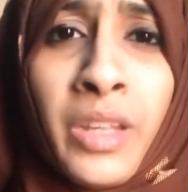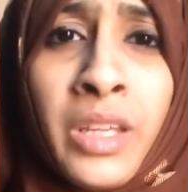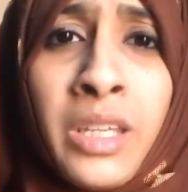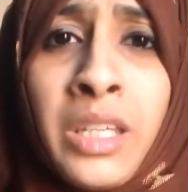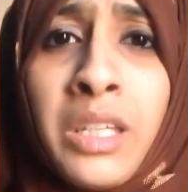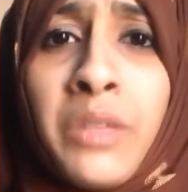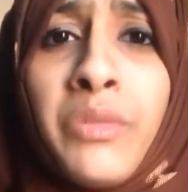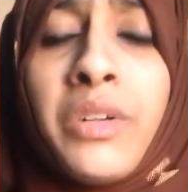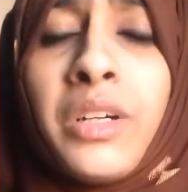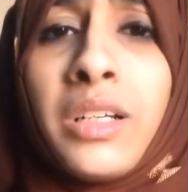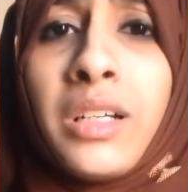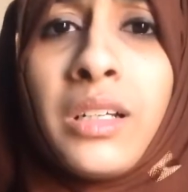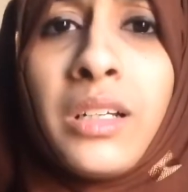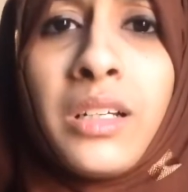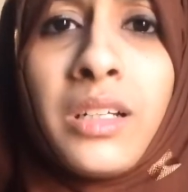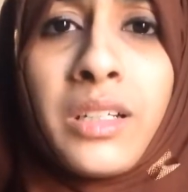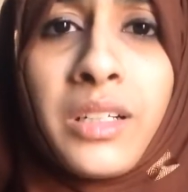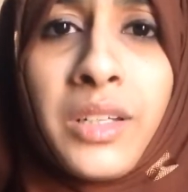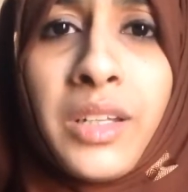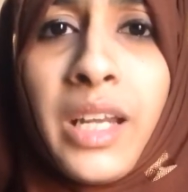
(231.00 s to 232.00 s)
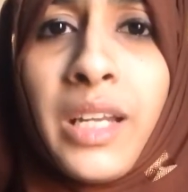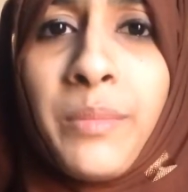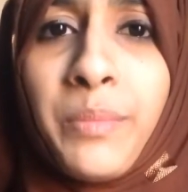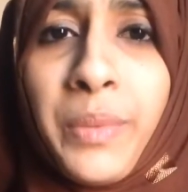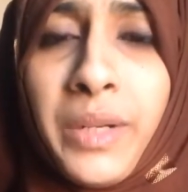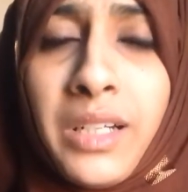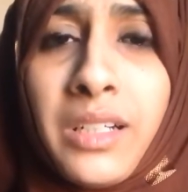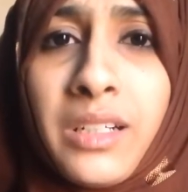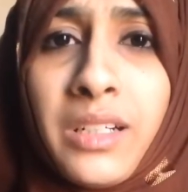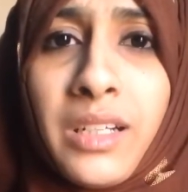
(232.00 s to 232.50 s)
இவங்க கிரியேட்
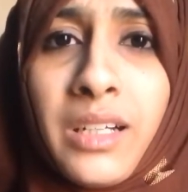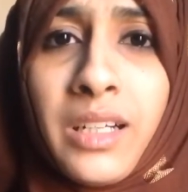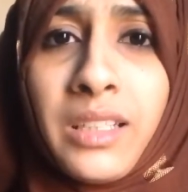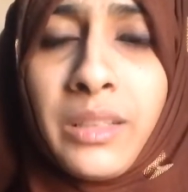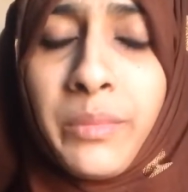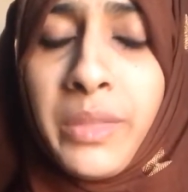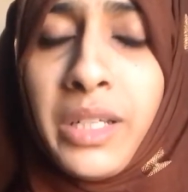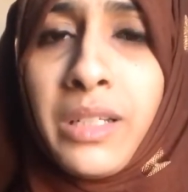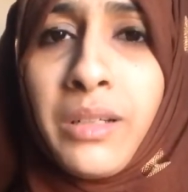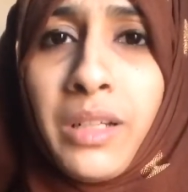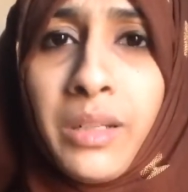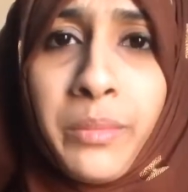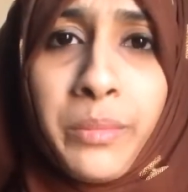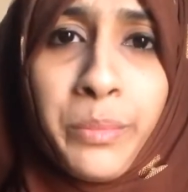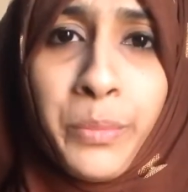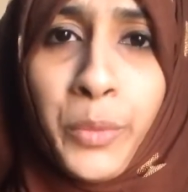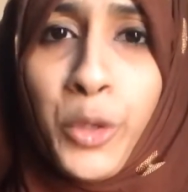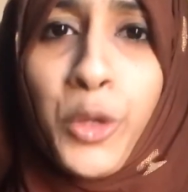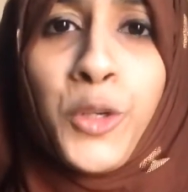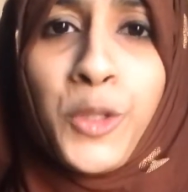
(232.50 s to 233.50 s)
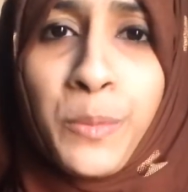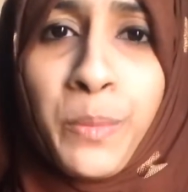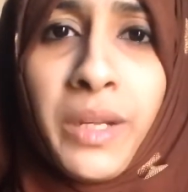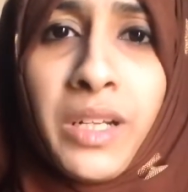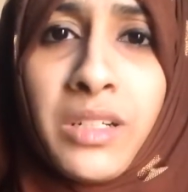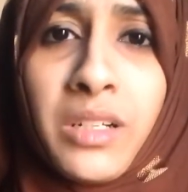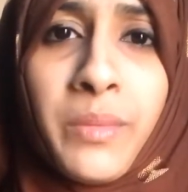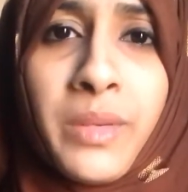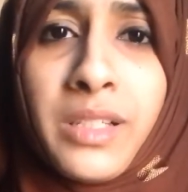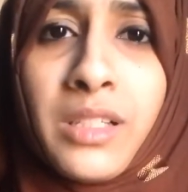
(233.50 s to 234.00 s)
பண்ணுற அந்த மீன் ப்ரொடியூஸ்
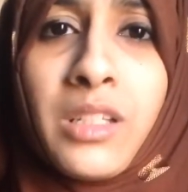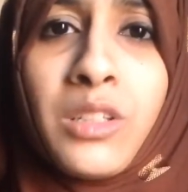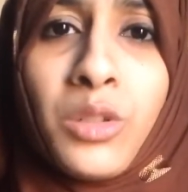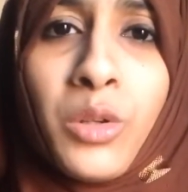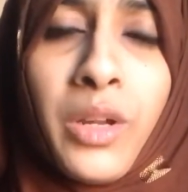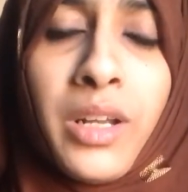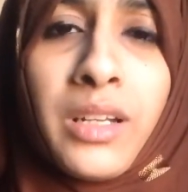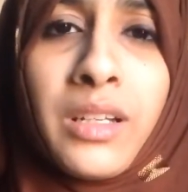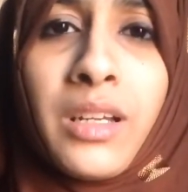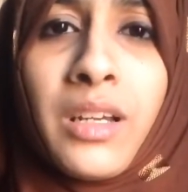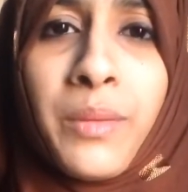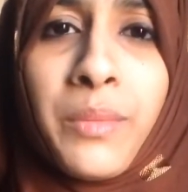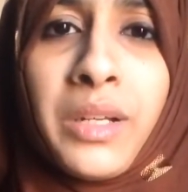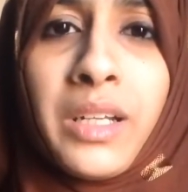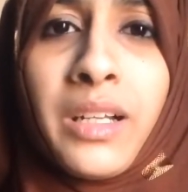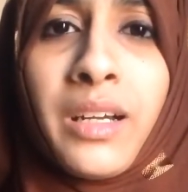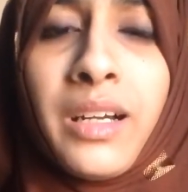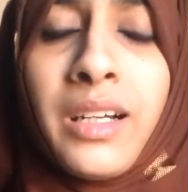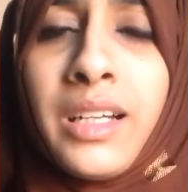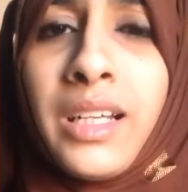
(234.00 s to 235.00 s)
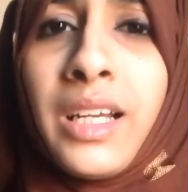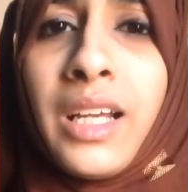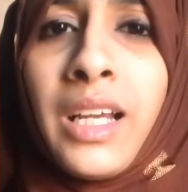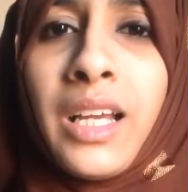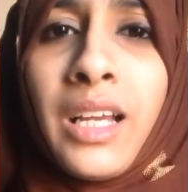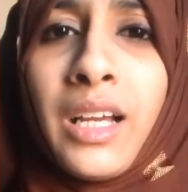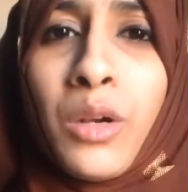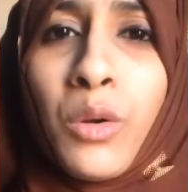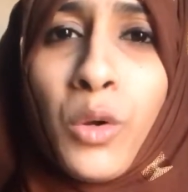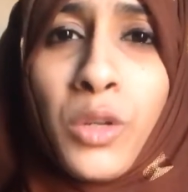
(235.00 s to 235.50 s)
பண்ணுற மஸ்கிட்டோ என்ன அப்படின்னா
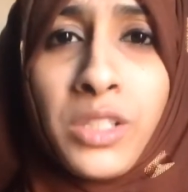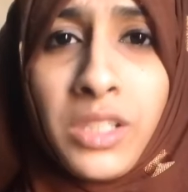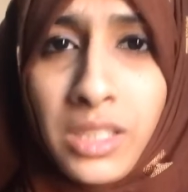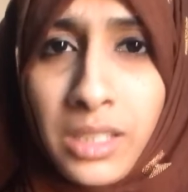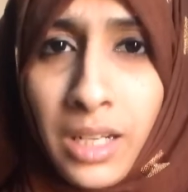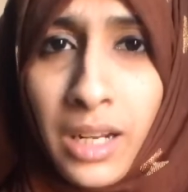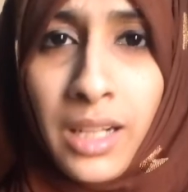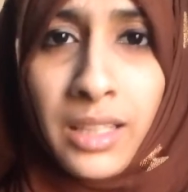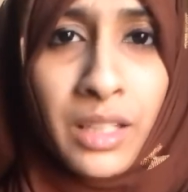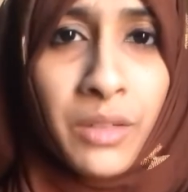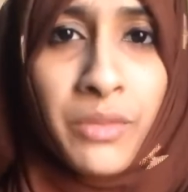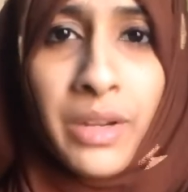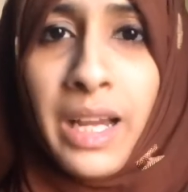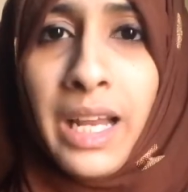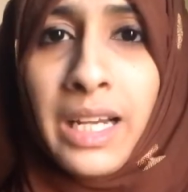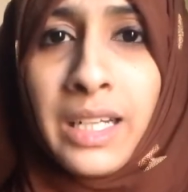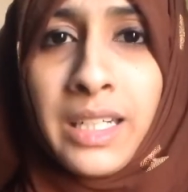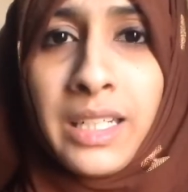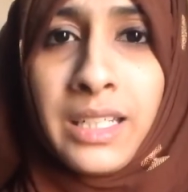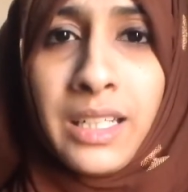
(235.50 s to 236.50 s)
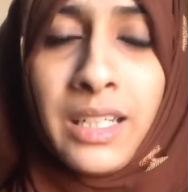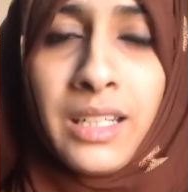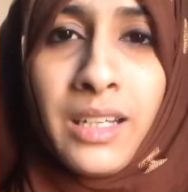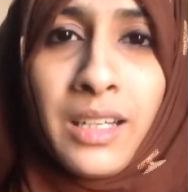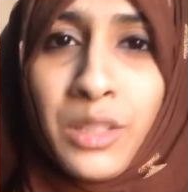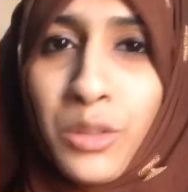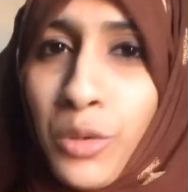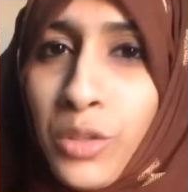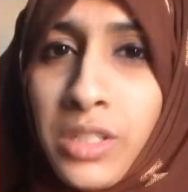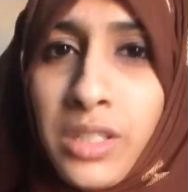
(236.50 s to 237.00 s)
கொஞ்ச நாள் தான் வேலிடிட்டி
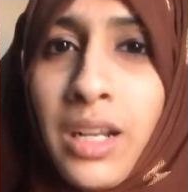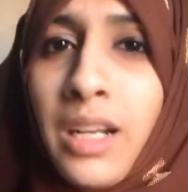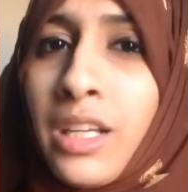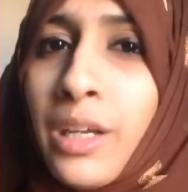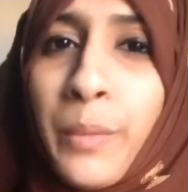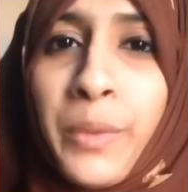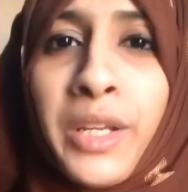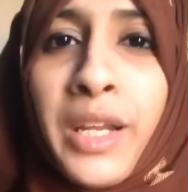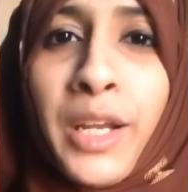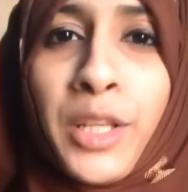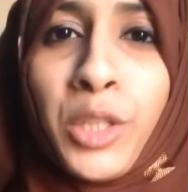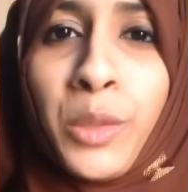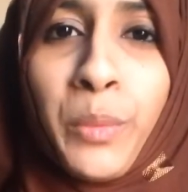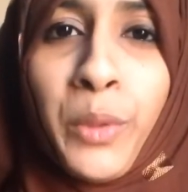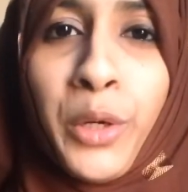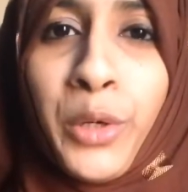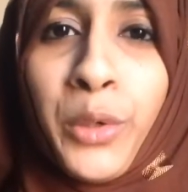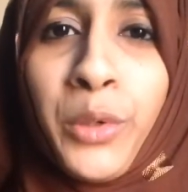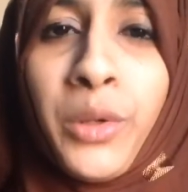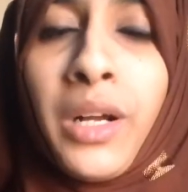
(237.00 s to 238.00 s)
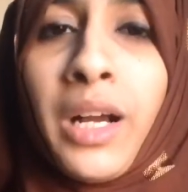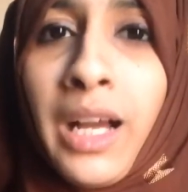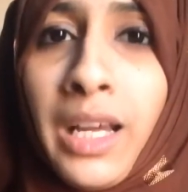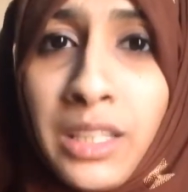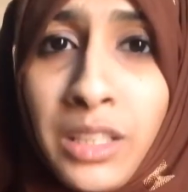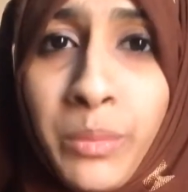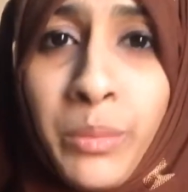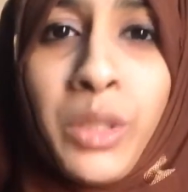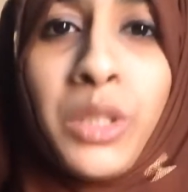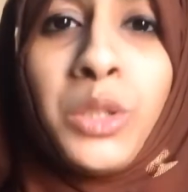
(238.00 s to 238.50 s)
அது கொஞ்ச நாளுக்கு அப்புறம் இறந்து போயிடும்
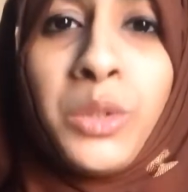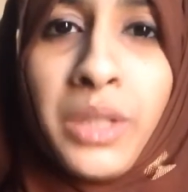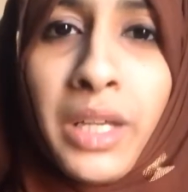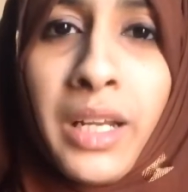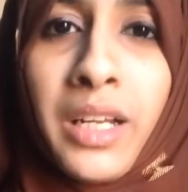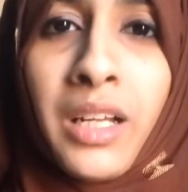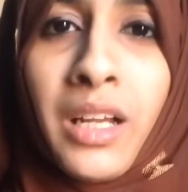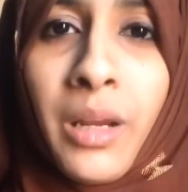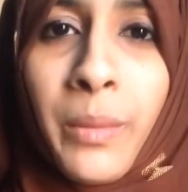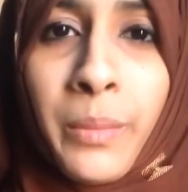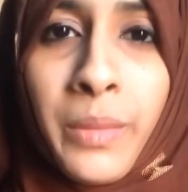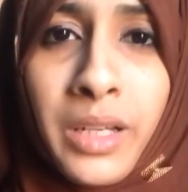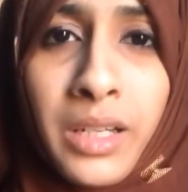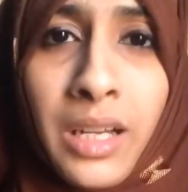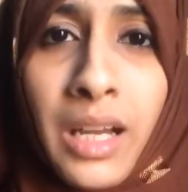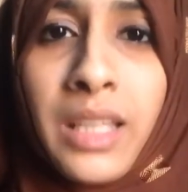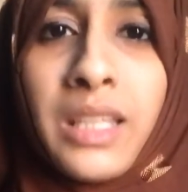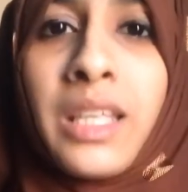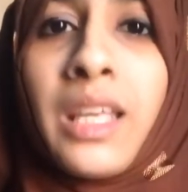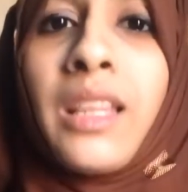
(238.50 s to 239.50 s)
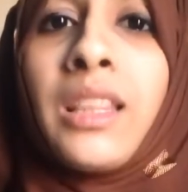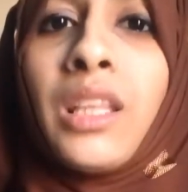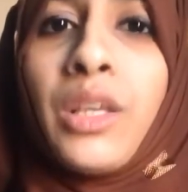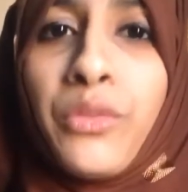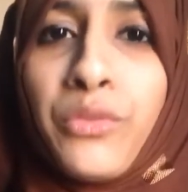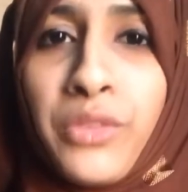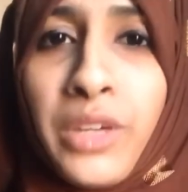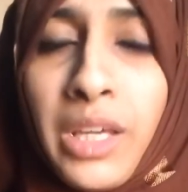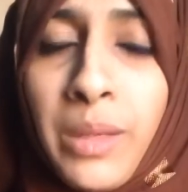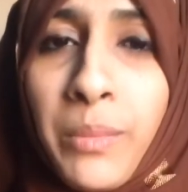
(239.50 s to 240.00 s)
அது மட்டும் இறக்காம அது எந்த
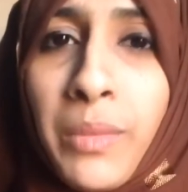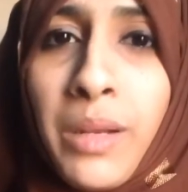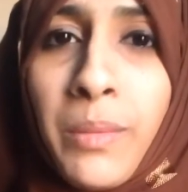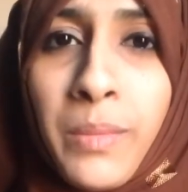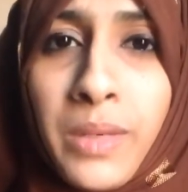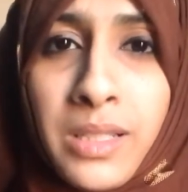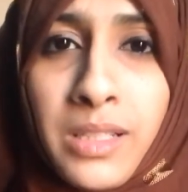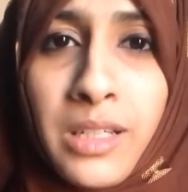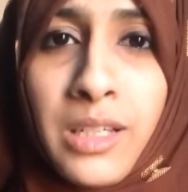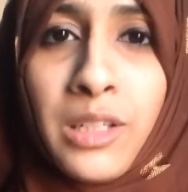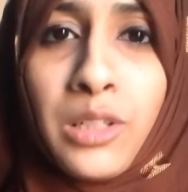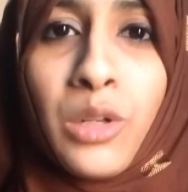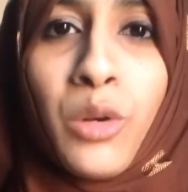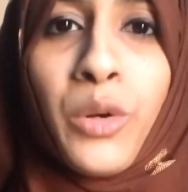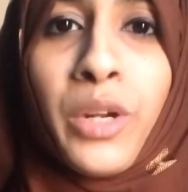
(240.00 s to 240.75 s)
ஃபீமேல் மஸ்கிட்டோட